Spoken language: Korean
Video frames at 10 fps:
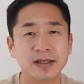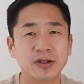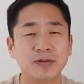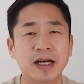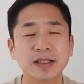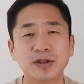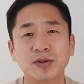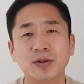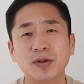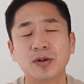이 점을
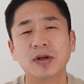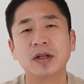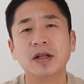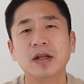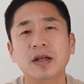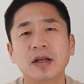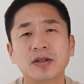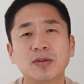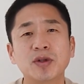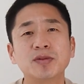아시고
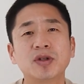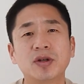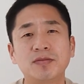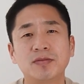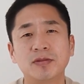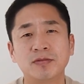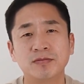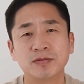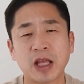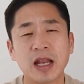
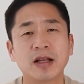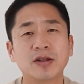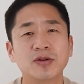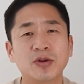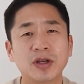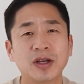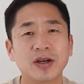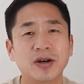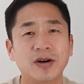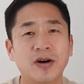점점점 대량
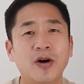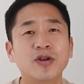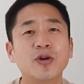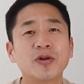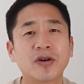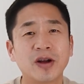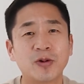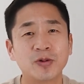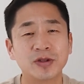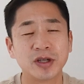등록이 어려울
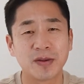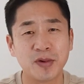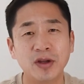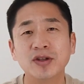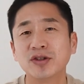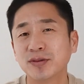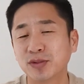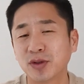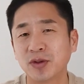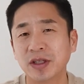거라고는 제가 몇 년
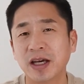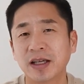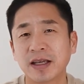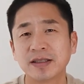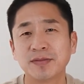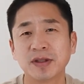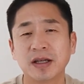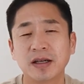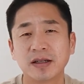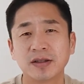전부터
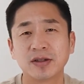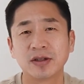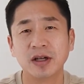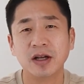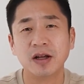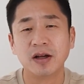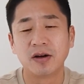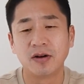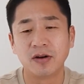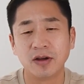이야기했습니다. 그래서
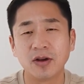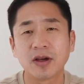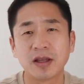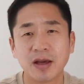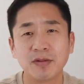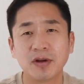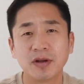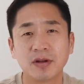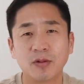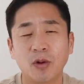이렇게
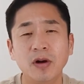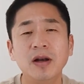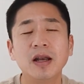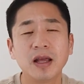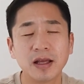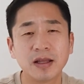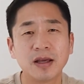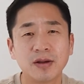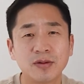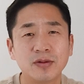되면
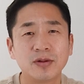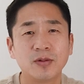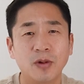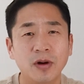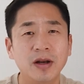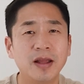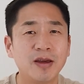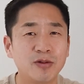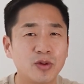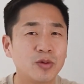원래
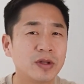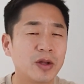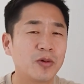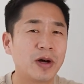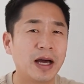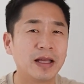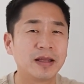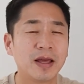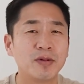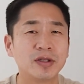유통대로
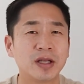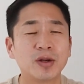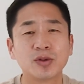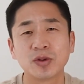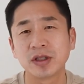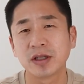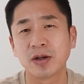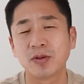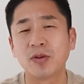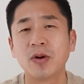아이템을 제대로
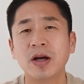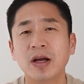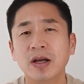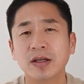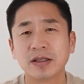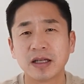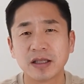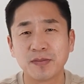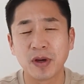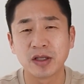소싱하고
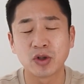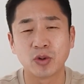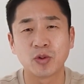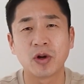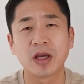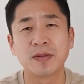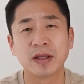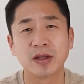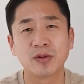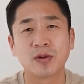상세 페이지 정교하게
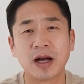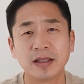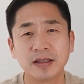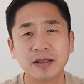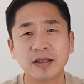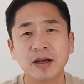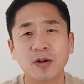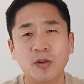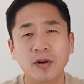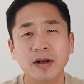만들고 하는
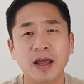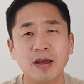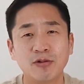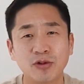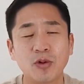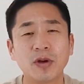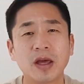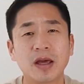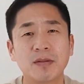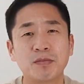원래
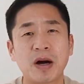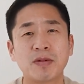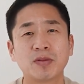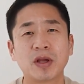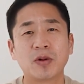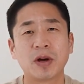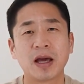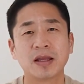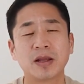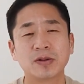유통의 방법대로
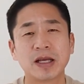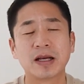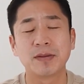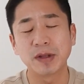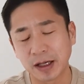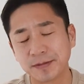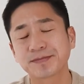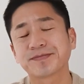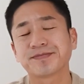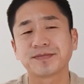가야 한다고 생각합니다.
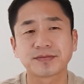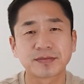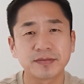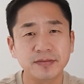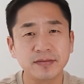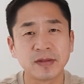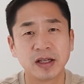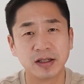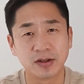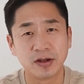
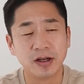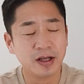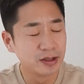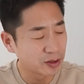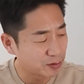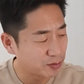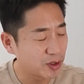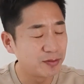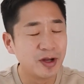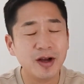그래서
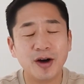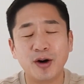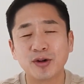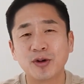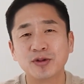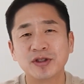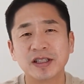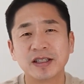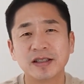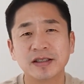점점점
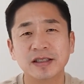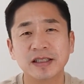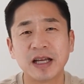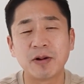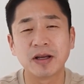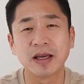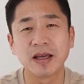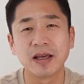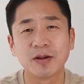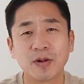어려워지는 이
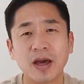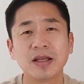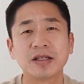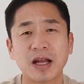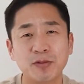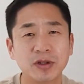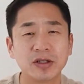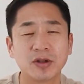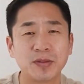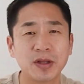상황에 괜히
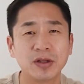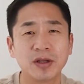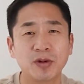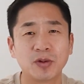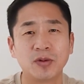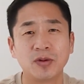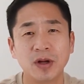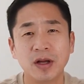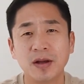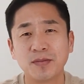잘못해서 페널티 먹고
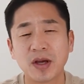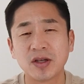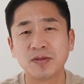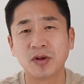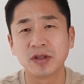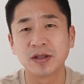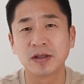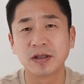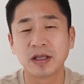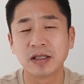폐점
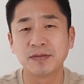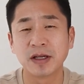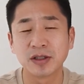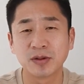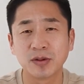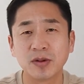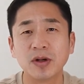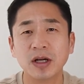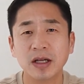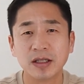정지되지
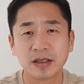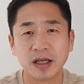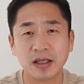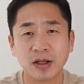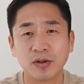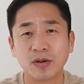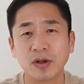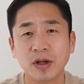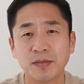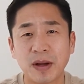마시고
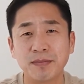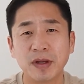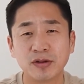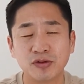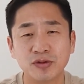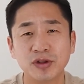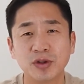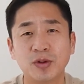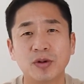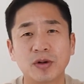제대로 판매
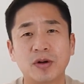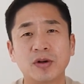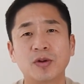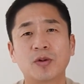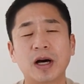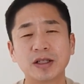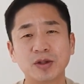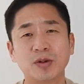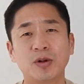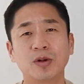중지로 걸어놓고
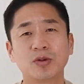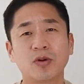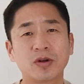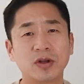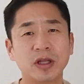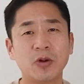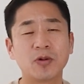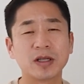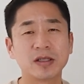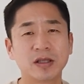하시고 또 그런 내용이
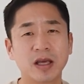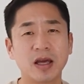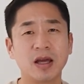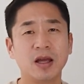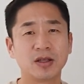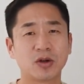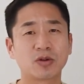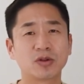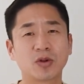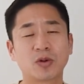왔을 때
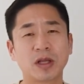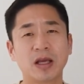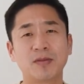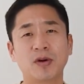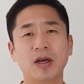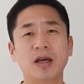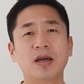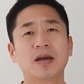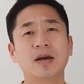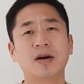적극적으로 네이버에
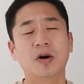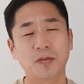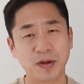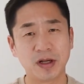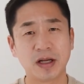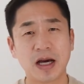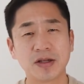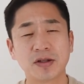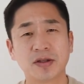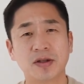어필을
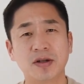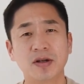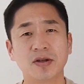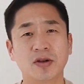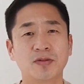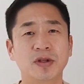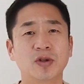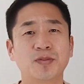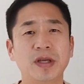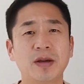하셔서 여러분이
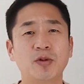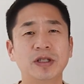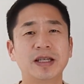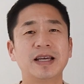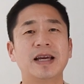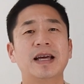좀 피해보지